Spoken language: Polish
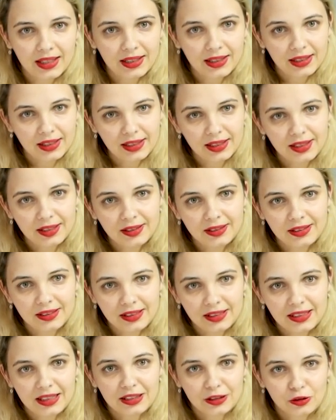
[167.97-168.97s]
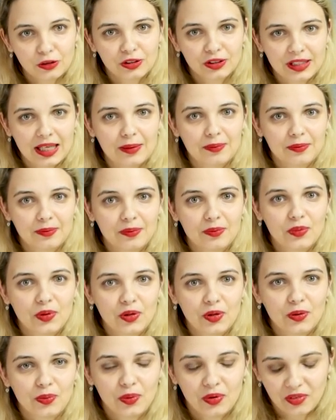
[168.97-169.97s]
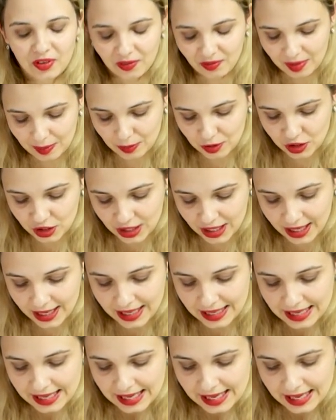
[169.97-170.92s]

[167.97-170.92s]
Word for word: I, I, ja to znam, bo powiem Wam, że